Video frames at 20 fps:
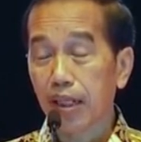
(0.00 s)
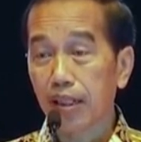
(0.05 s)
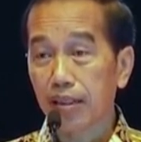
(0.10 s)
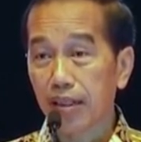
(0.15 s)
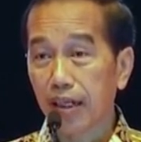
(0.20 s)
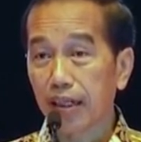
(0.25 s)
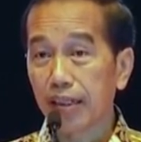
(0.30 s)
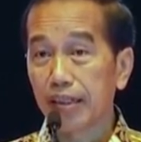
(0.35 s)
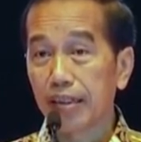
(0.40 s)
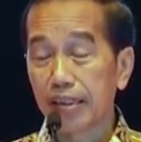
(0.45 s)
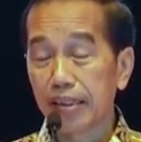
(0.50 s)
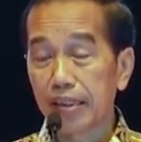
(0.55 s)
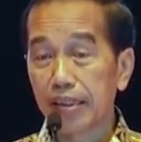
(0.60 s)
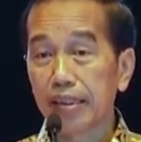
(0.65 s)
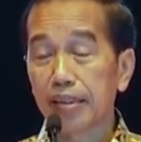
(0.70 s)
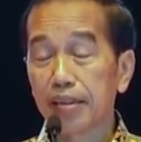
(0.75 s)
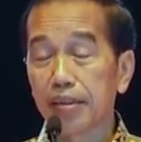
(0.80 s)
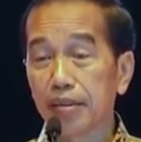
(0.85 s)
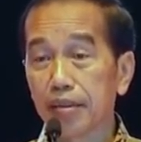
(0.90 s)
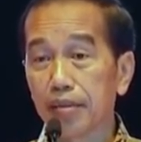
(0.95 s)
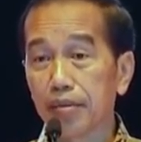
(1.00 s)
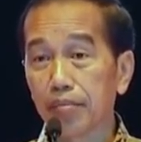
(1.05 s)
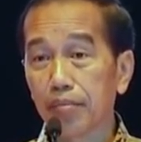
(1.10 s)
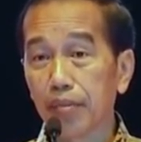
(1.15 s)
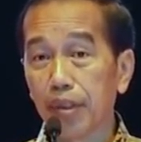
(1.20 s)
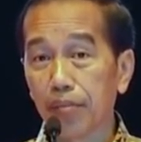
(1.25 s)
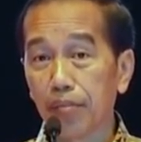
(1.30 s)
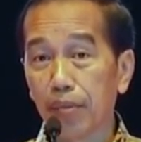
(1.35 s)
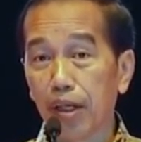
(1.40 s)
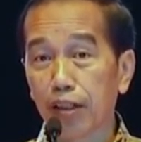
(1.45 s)
sekarang ini
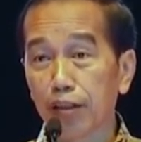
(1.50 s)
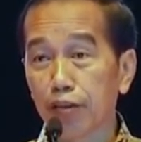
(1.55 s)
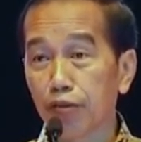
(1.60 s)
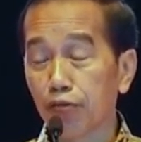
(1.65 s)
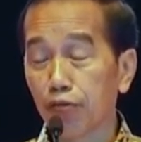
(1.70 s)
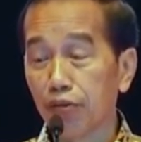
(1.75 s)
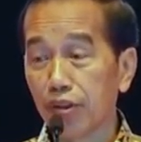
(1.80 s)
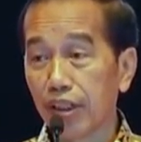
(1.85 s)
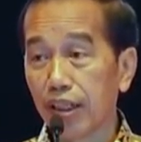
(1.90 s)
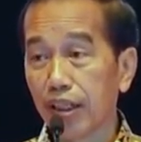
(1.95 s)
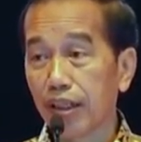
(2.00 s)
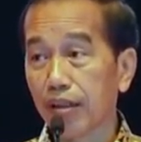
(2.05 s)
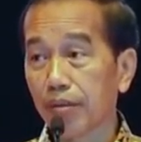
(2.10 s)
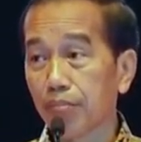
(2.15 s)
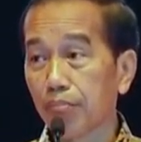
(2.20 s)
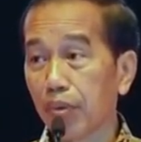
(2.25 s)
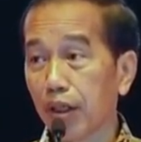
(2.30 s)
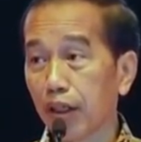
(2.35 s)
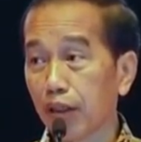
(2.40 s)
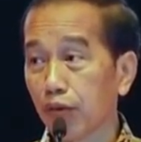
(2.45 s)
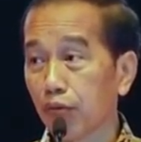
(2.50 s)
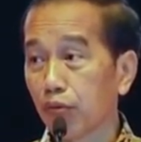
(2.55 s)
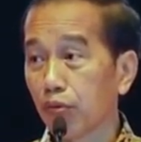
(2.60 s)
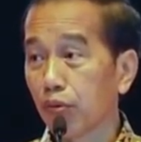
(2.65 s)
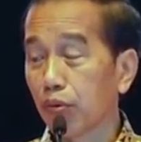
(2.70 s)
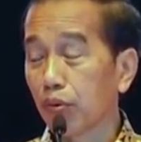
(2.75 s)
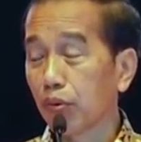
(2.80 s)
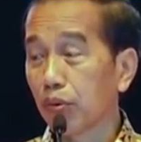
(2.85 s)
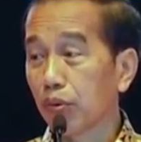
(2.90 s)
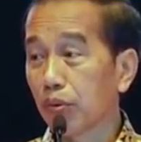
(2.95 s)
memang dunia baru
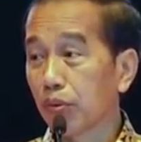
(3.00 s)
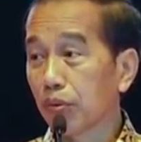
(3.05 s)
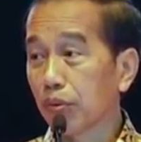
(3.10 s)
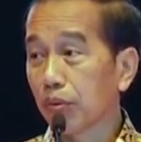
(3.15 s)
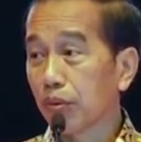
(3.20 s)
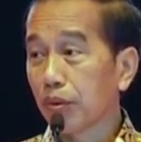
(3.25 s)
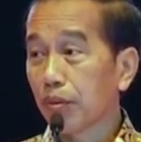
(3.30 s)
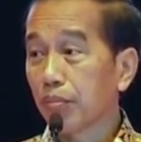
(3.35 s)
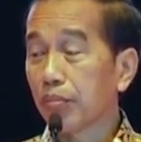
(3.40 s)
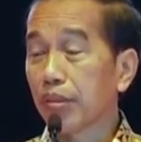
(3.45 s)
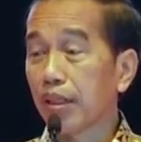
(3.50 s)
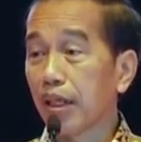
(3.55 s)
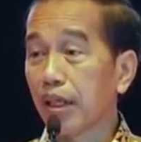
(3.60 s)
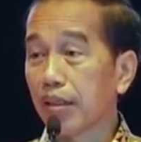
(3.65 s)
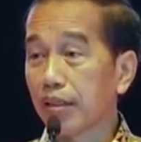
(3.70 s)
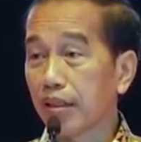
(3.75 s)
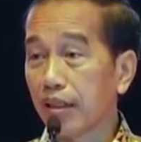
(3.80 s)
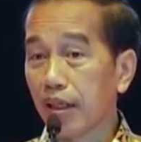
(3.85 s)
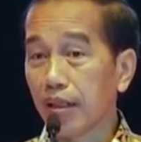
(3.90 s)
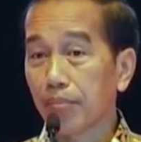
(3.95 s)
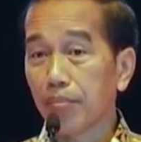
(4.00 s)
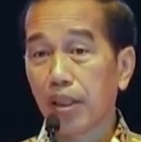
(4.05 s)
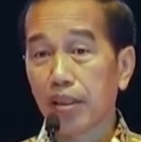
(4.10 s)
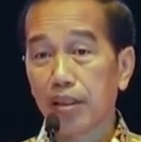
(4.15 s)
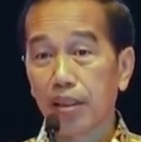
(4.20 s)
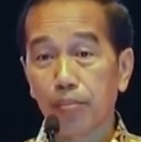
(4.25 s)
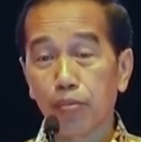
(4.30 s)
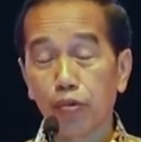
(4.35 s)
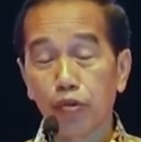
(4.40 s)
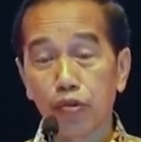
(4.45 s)
berada
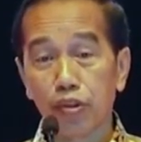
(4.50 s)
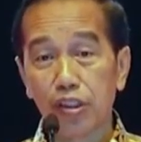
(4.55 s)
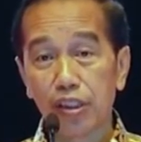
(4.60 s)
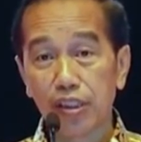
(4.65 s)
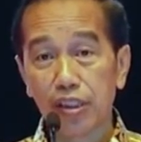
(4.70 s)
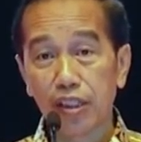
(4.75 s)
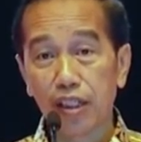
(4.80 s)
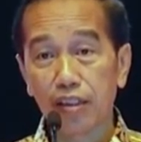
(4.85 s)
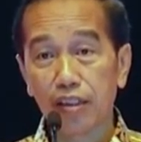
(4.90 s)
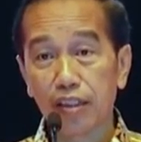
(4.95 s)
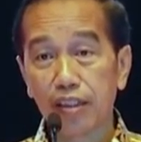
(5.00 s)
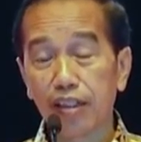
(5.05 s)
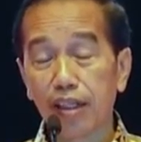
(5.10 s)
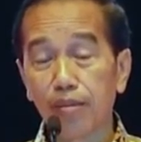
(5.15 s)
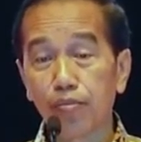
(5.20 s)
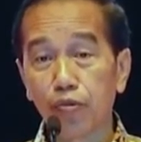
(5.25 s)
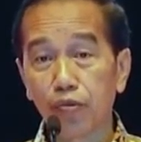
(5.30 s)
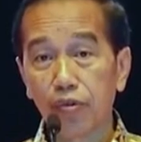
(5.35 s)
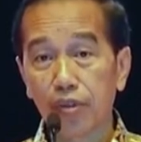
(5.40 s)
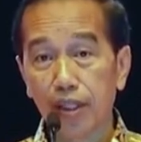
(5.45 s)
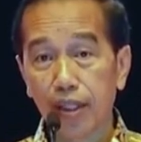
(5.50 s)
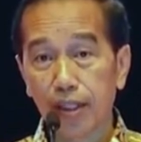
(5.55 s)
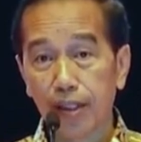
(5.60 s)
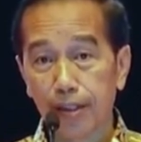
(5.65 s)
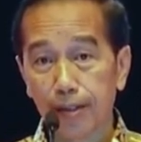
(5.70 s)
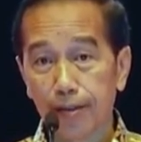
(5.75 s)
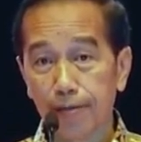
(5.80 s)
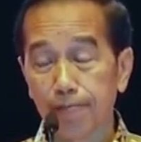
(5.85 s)
pada posisi yang tidak mudah.